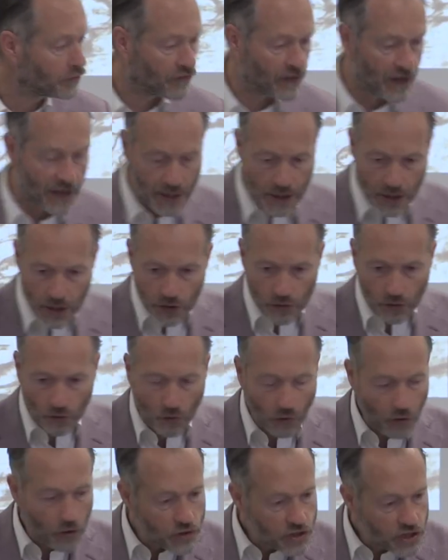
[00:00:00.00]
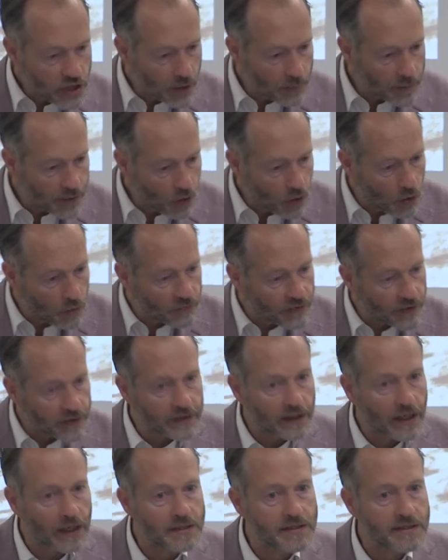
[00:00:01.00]
fait regermer, refaire
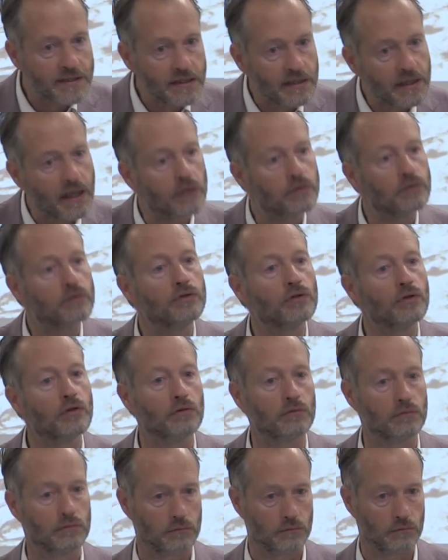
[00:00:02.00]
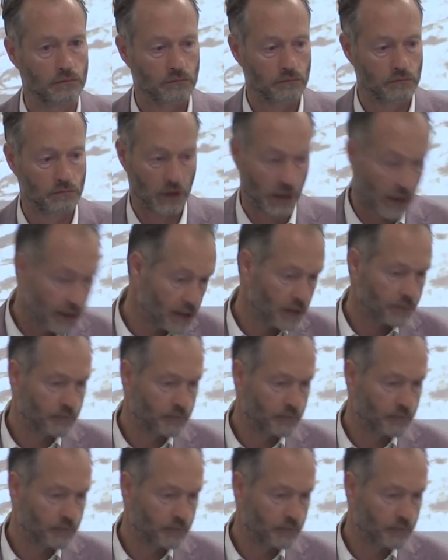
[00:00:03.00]
des racines à un oignon. Voilà, bah il y a